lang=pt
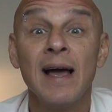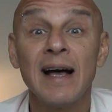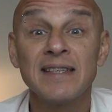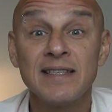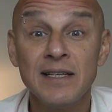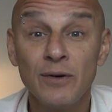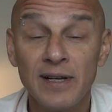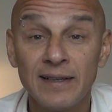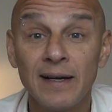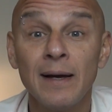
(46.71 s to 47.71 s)
a
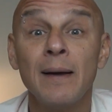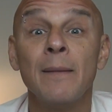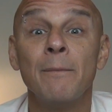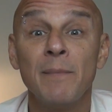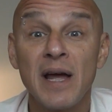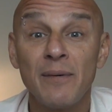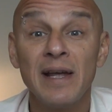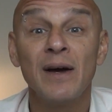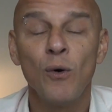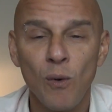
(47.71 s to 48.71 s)
senhorita Mary
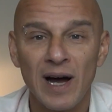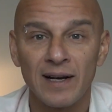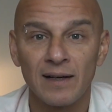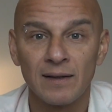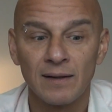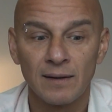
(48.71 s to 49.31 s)
Coana.